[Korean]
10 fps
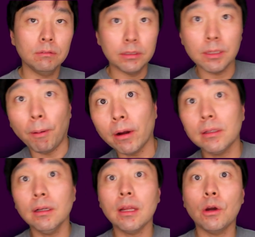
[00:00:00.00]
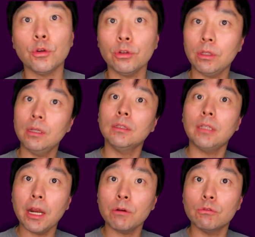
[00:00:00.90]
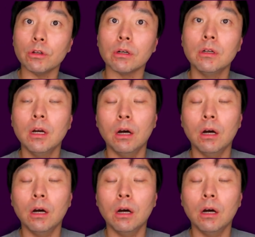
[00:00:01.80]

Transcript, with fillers: 완전 히 벗겨내고 슈팅을 때렸고요.